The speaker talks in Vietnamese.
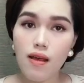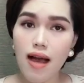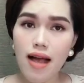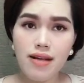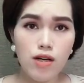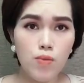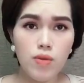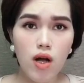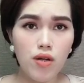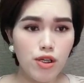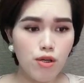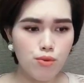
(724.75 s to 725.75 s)
Anh không
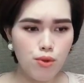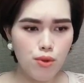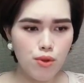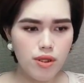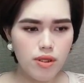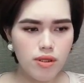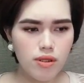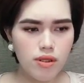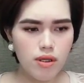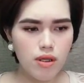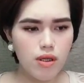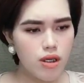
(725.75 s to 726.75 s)
còn yêu tôi,
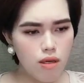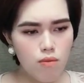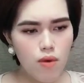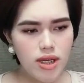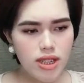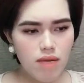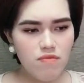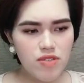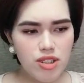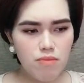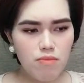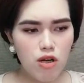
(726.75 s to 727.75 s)
không quan tâm và
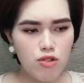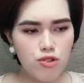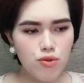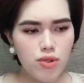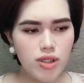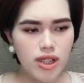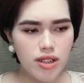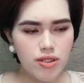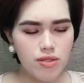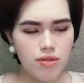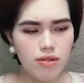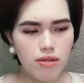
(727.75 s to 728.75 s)
chăm lo cho tôi như ngày
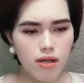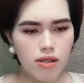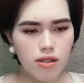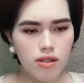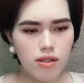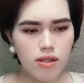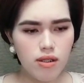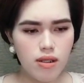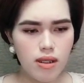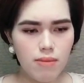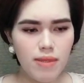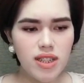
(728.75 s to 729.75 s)
xưa nữa,
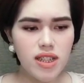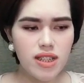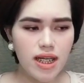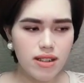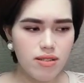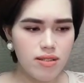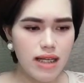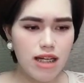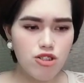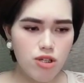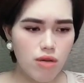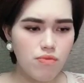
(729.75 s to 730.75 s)
mà chỉ dành thời gian
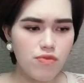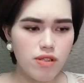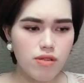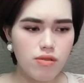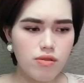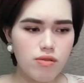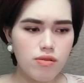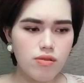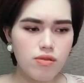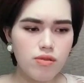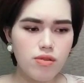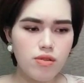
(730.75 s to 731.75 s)
cho công việc.
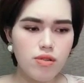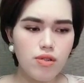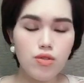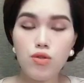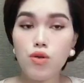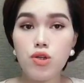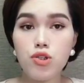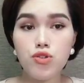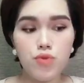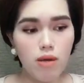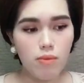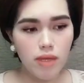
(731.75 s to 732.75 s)
Tôi luôn chủ
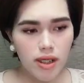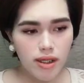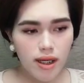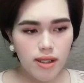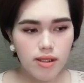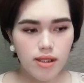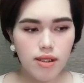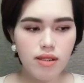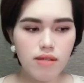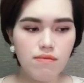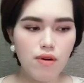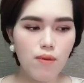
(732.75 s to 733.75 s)
động đến gần
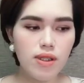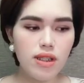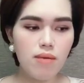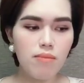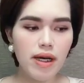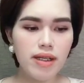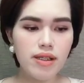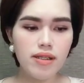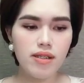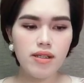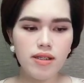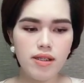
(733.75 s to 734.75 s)
và quan tâm anh,
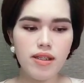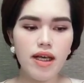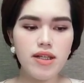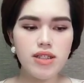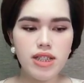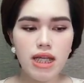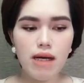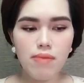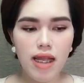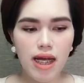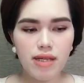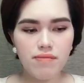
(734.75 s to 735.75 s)
thì anh chỉ đáp
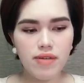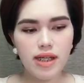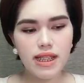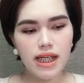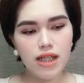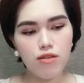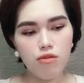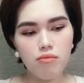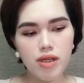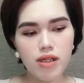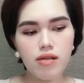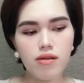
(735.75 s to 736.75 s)
lại với cái thái độ
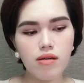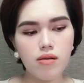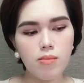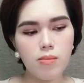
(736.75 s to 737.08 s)
miễn cưỡng.